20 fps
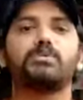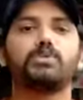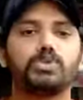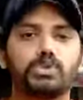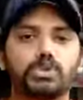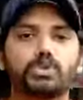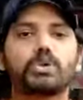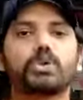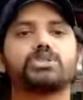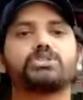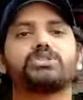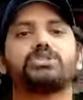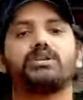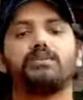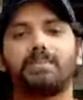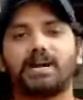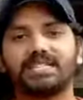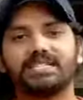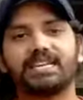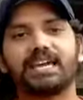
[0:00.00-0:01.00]
ముందుకొస్తున్న
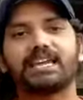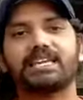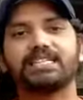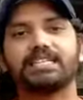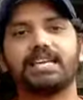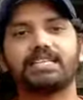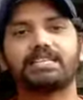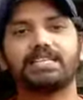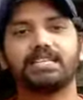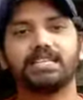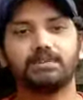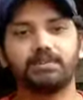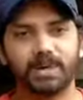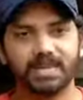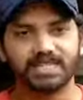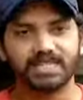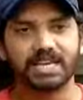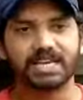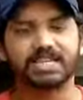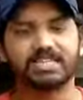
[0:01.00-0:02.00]
బంజారా జాతిని
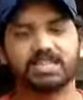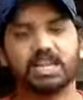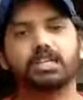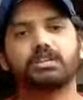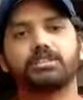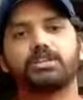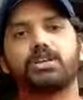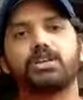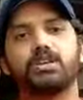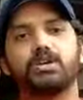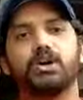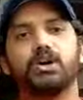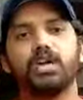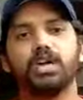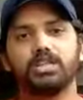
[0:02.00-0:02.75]
బంజారా జాతులలో